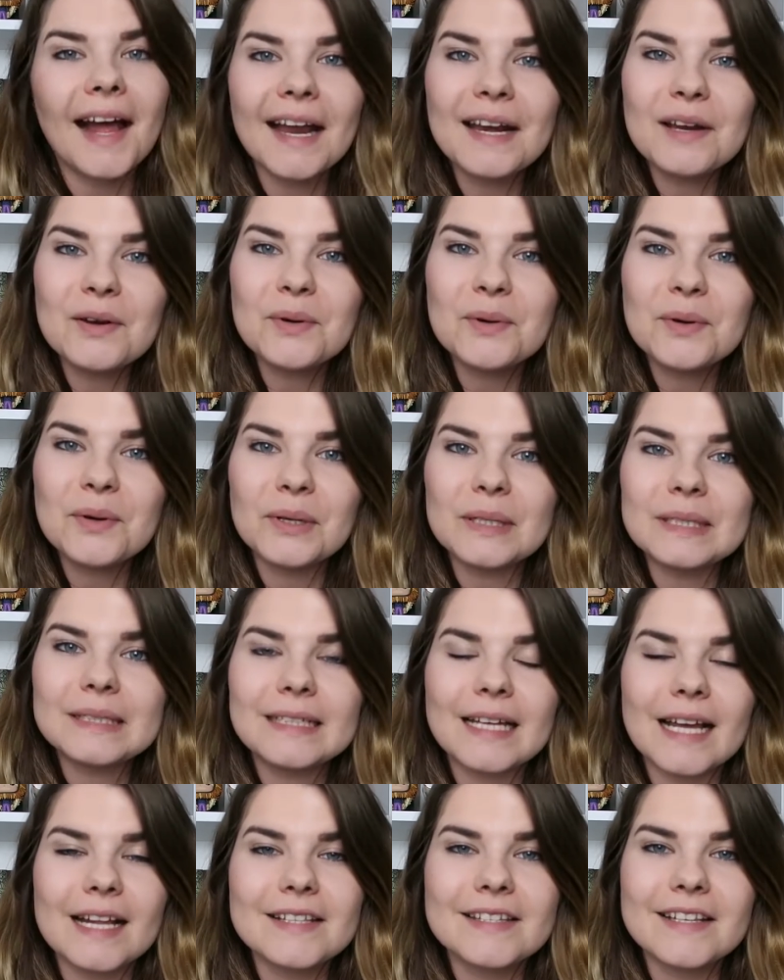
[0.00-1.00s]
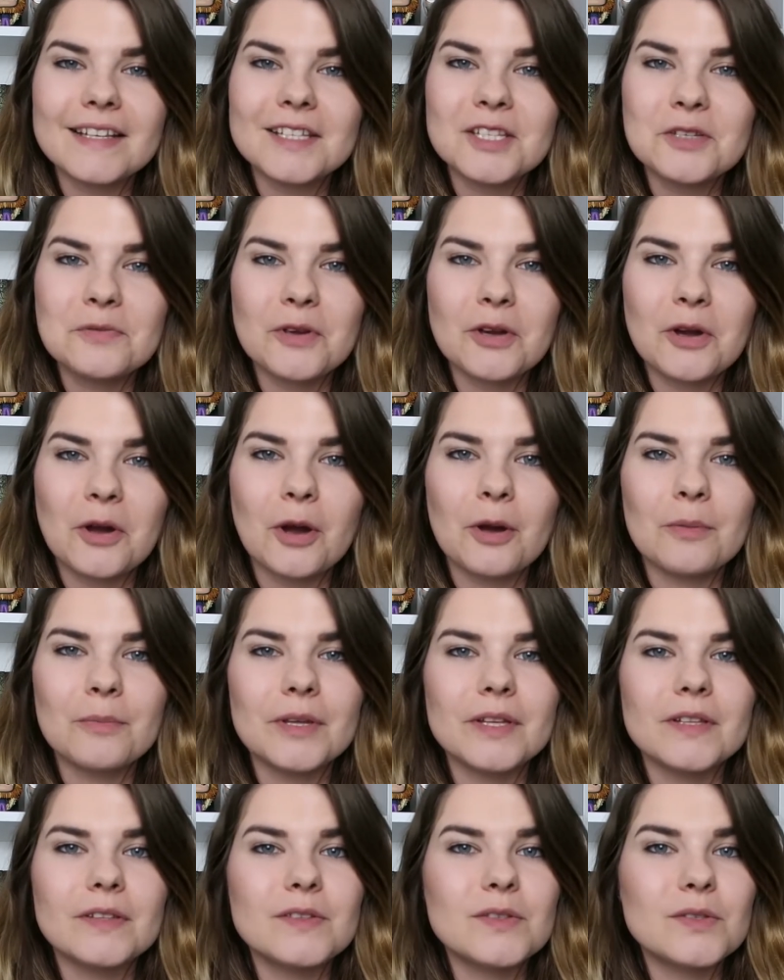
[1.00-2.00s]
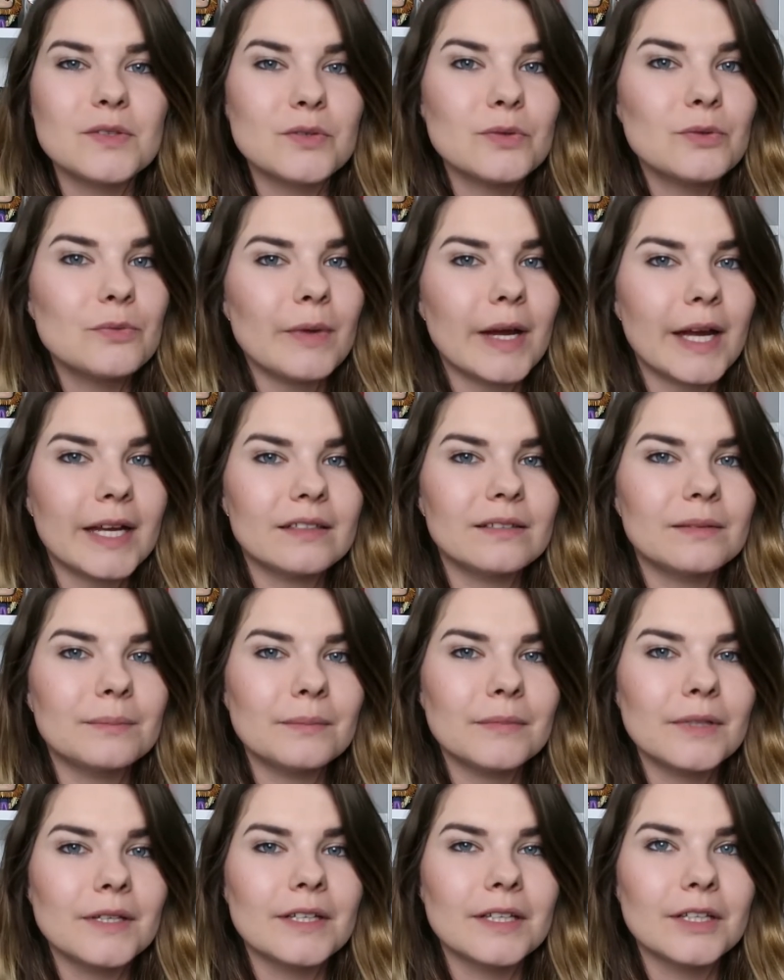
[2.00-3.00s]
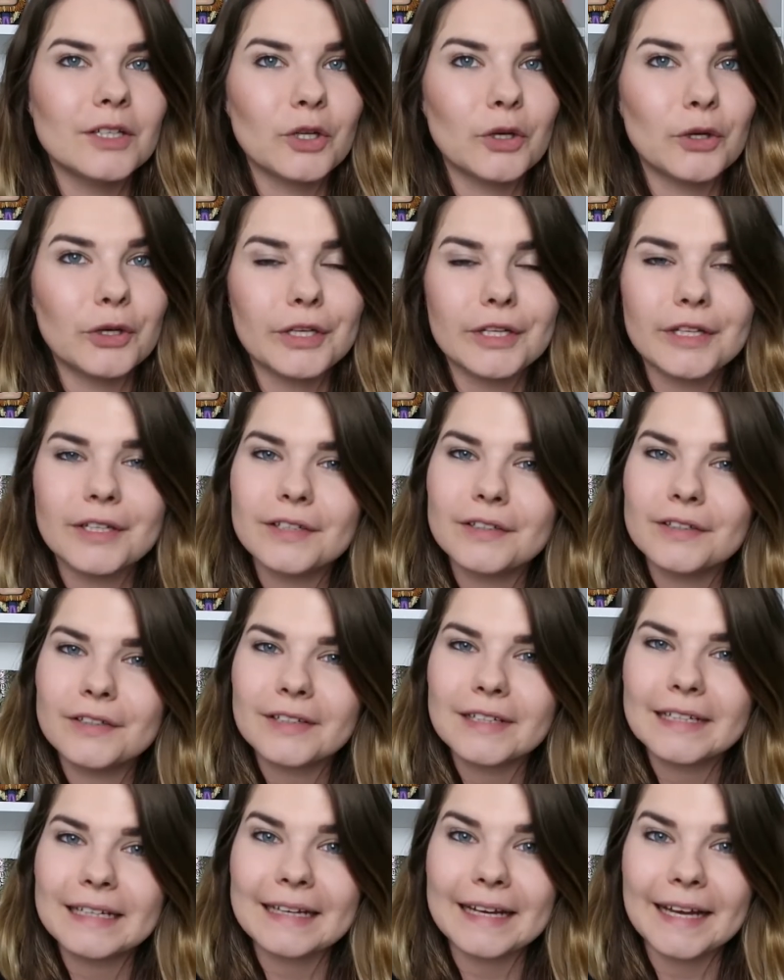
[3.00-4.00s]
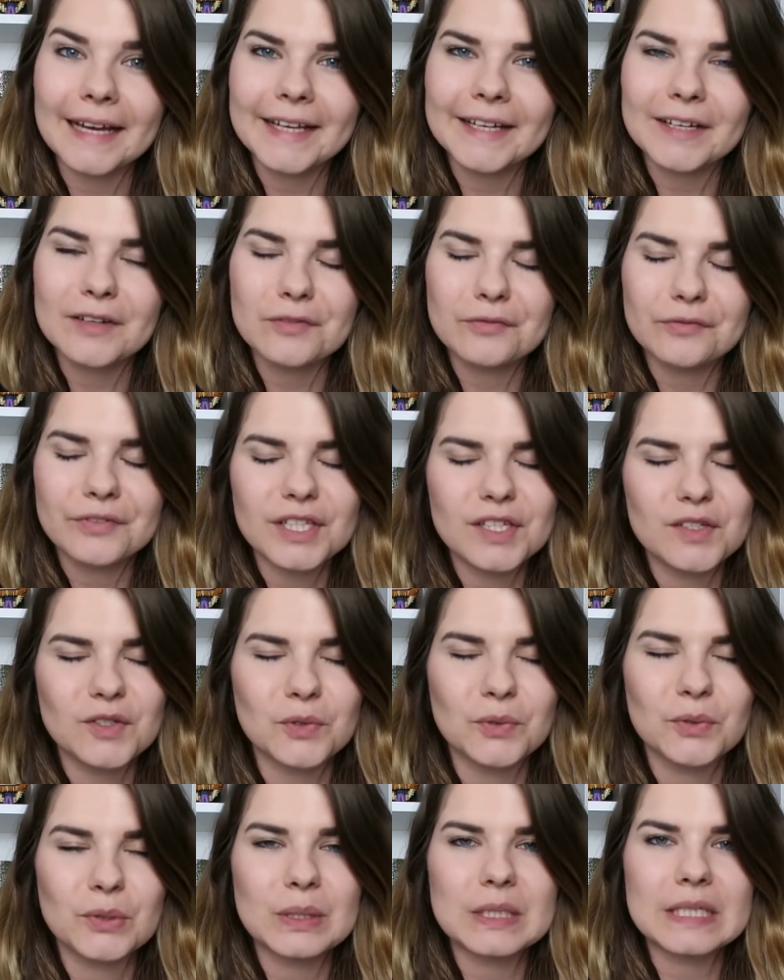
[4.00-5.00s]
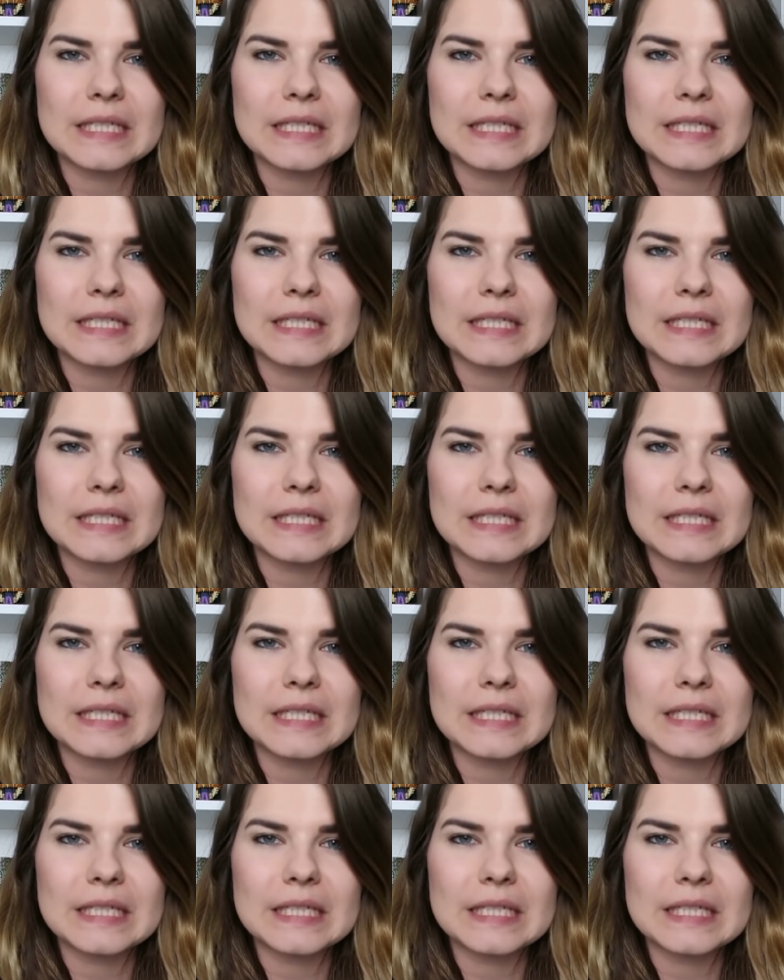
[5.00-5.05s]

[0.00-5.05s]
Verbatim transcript: Hallo und ganz herzlich willkommen zu meinem neuen kleinen Video,